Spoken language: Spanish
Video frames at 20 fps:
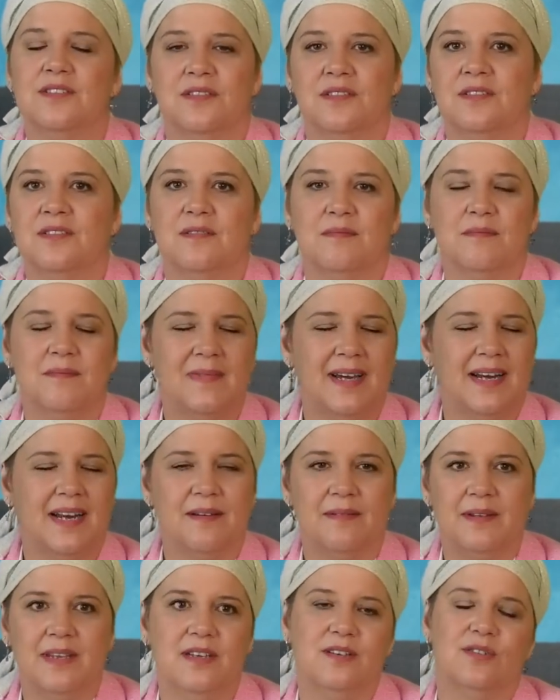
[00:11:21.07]
son
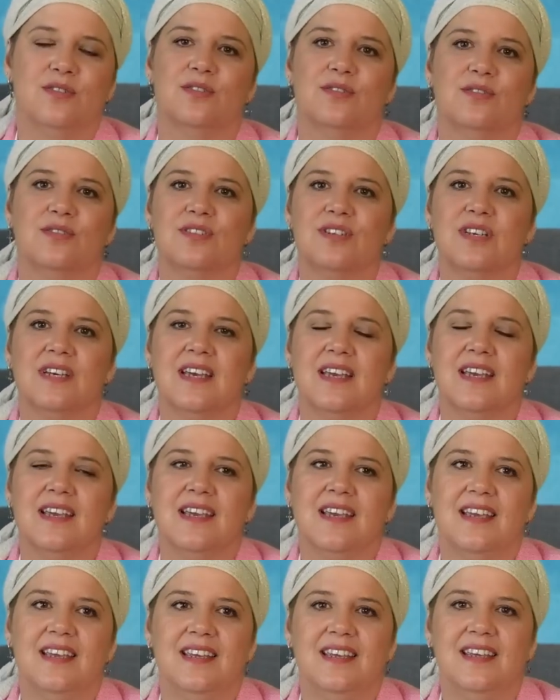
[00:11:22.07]
maravillosos.
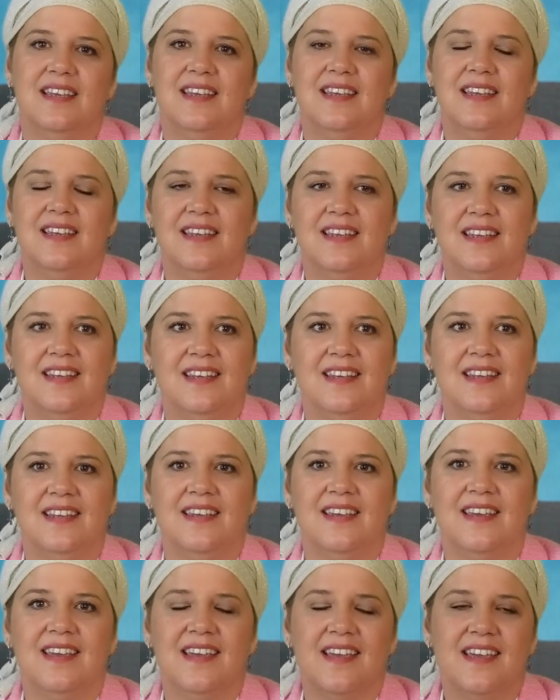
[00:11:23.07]
Y,